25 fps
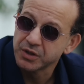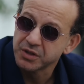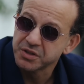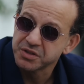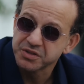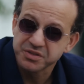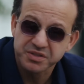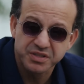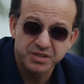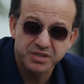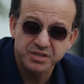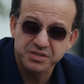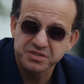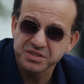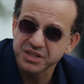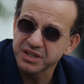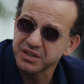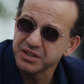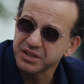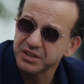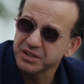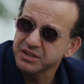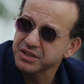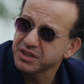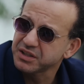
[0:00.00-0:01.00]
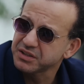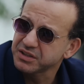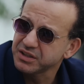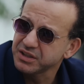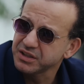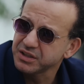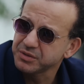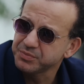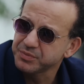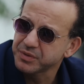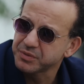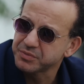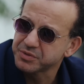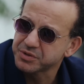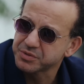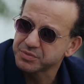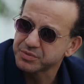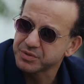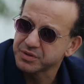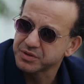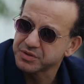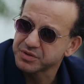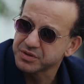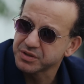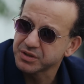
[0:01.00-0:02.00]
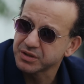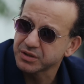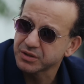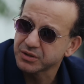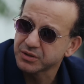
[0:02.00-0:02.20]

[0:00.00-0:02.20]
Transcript: Siz daha yeni tatile gitmemiş miydiniz ya?